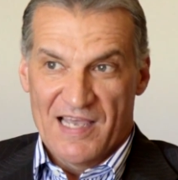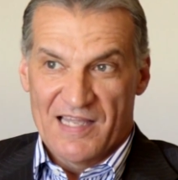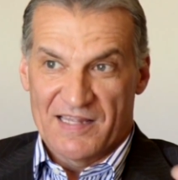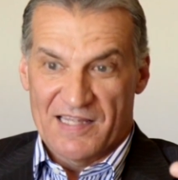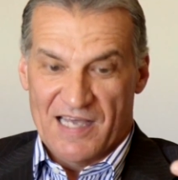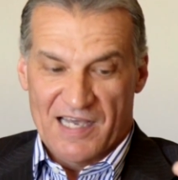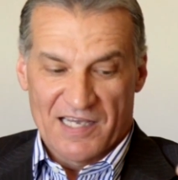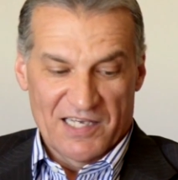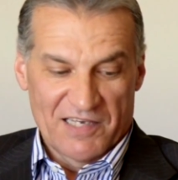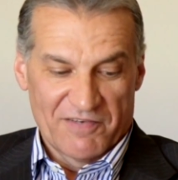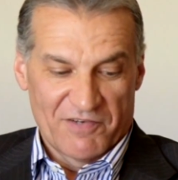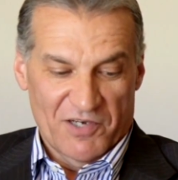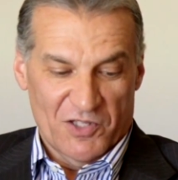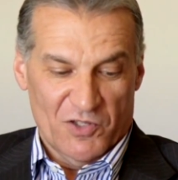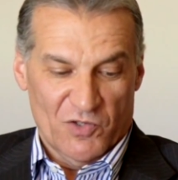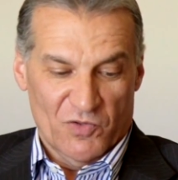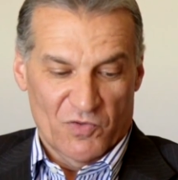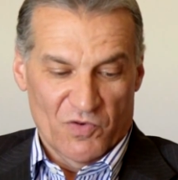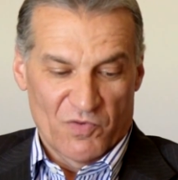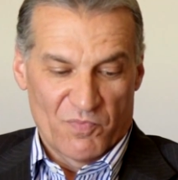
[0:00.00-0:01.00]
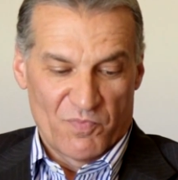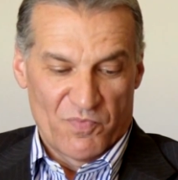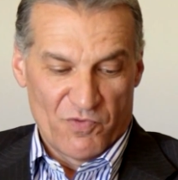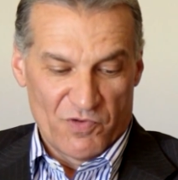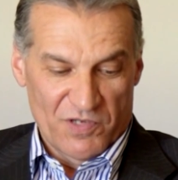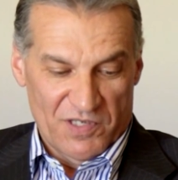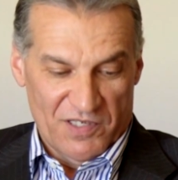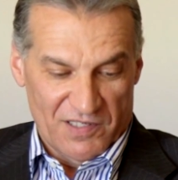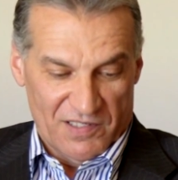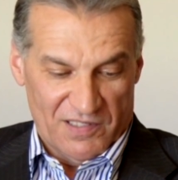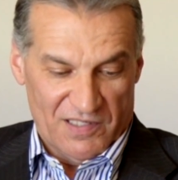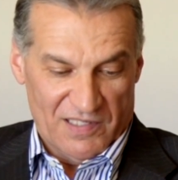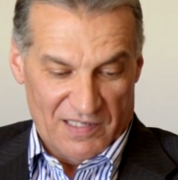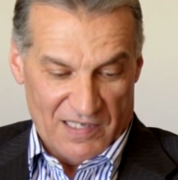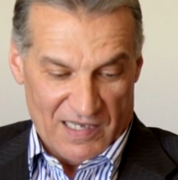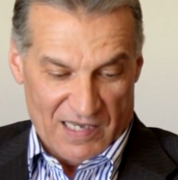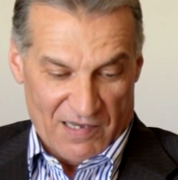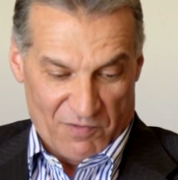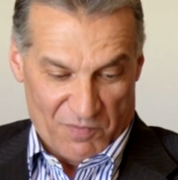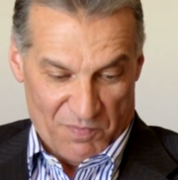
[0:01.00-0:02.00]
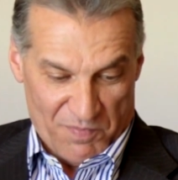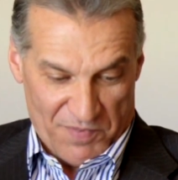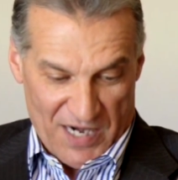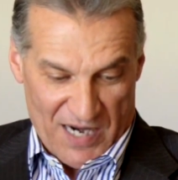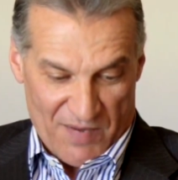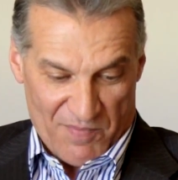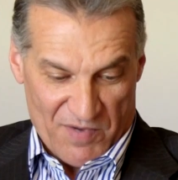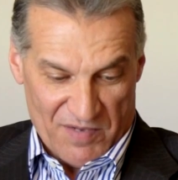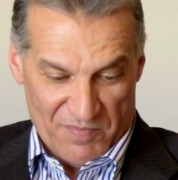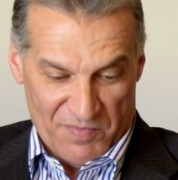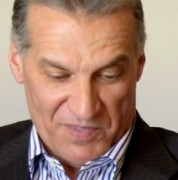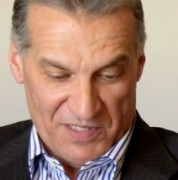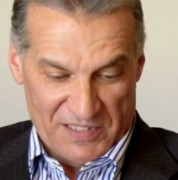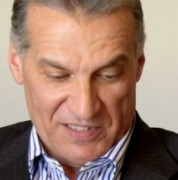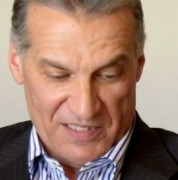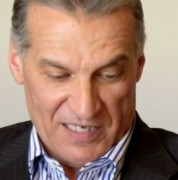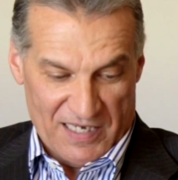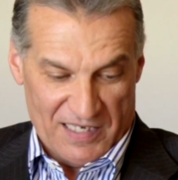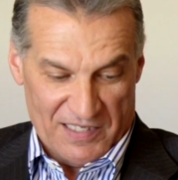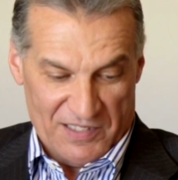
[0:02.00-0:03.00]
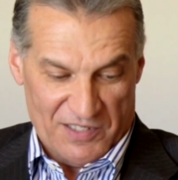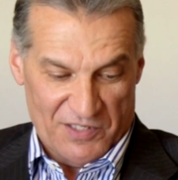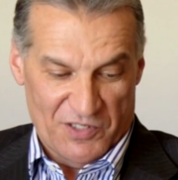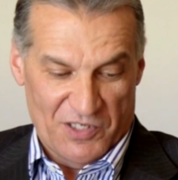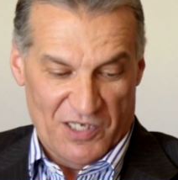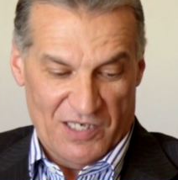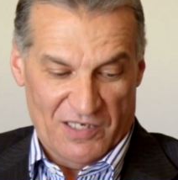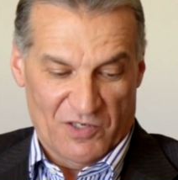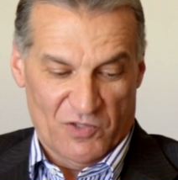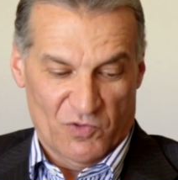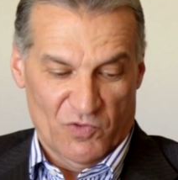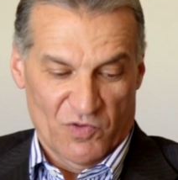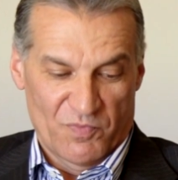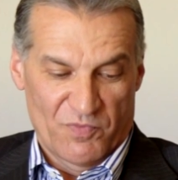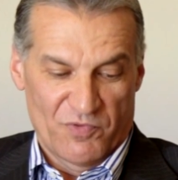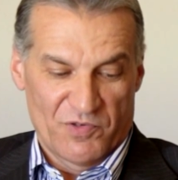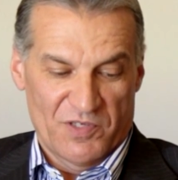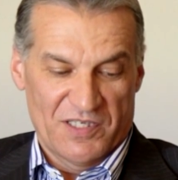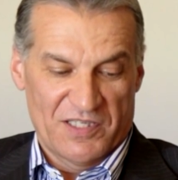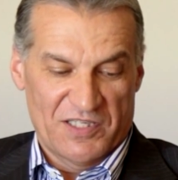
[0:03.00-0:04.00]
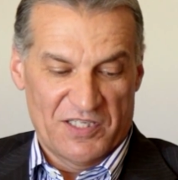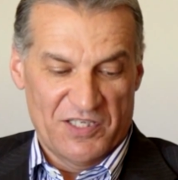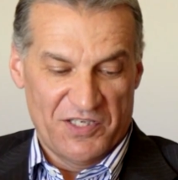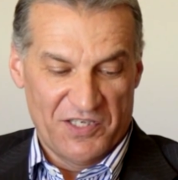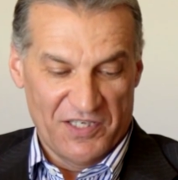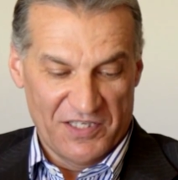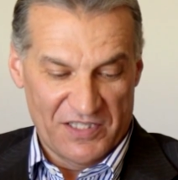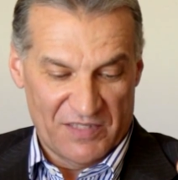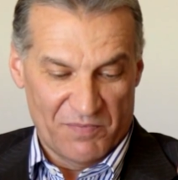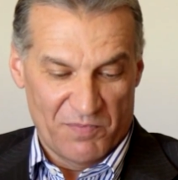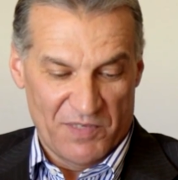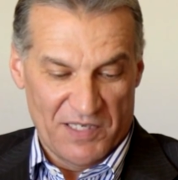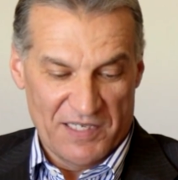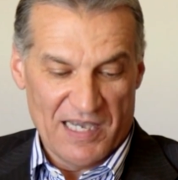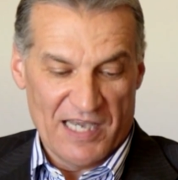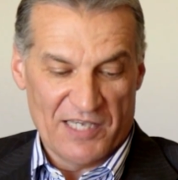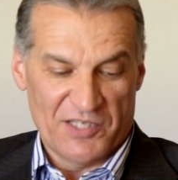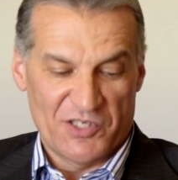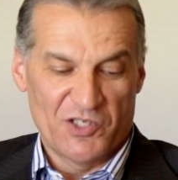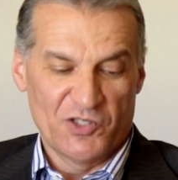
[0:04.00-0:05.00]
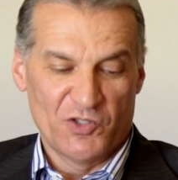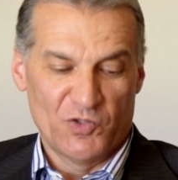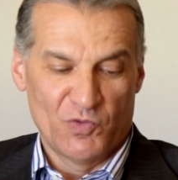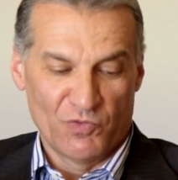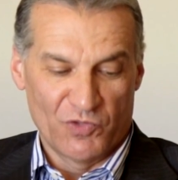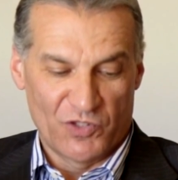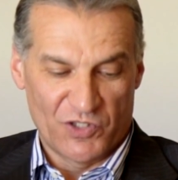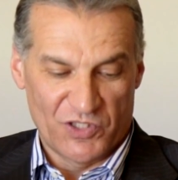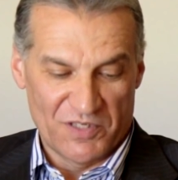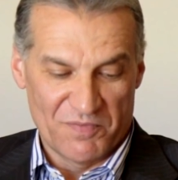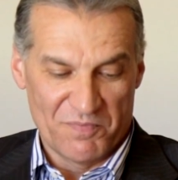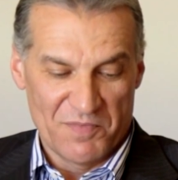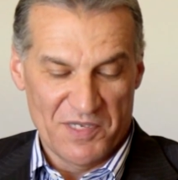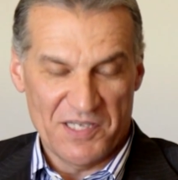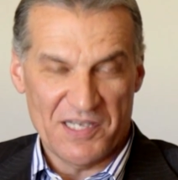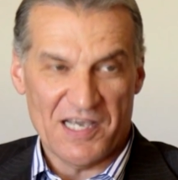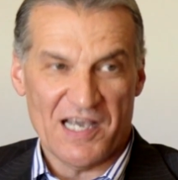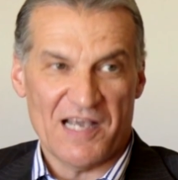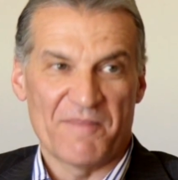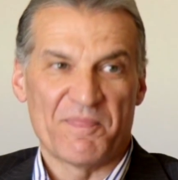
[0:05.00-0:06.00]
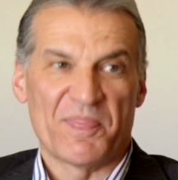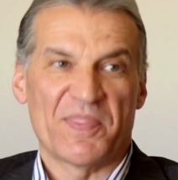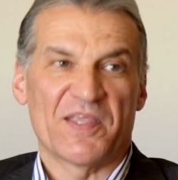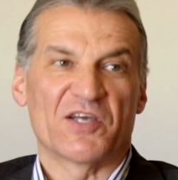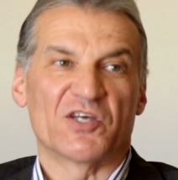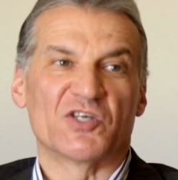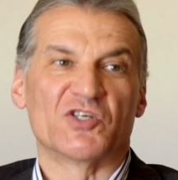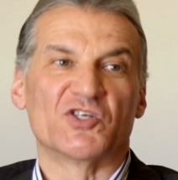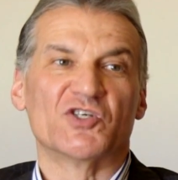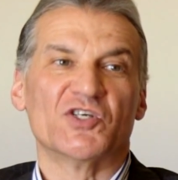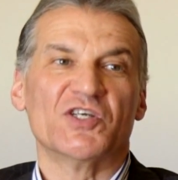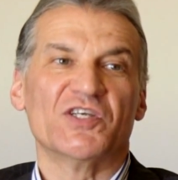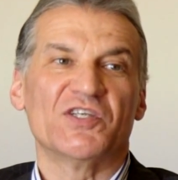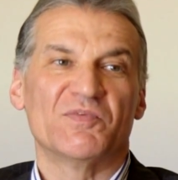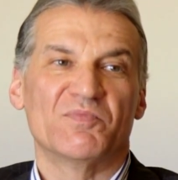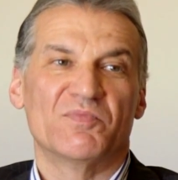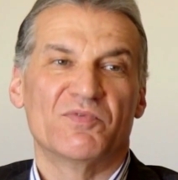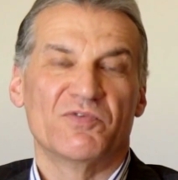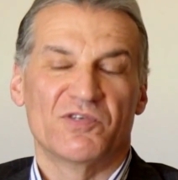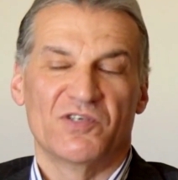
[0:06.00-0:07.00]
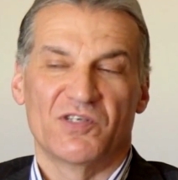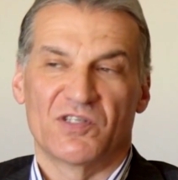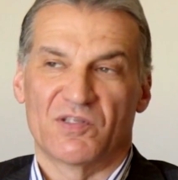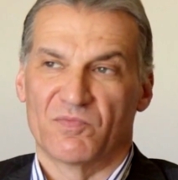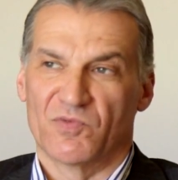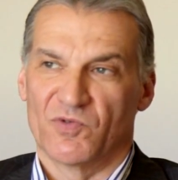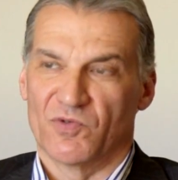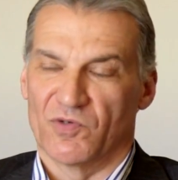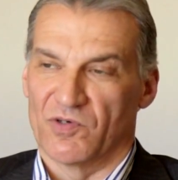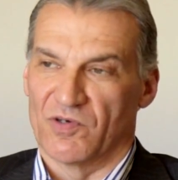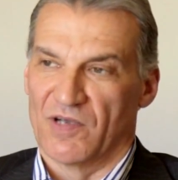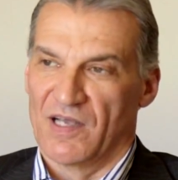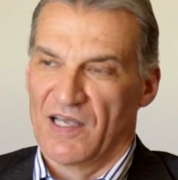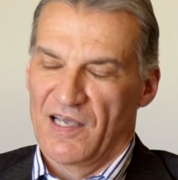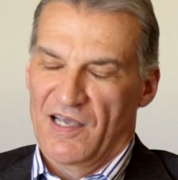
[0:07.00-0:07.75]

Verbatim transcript: Так говорит, кто будет, он прямо объясняет, е, кто будет есть меня, едущий меня, жить будет мною.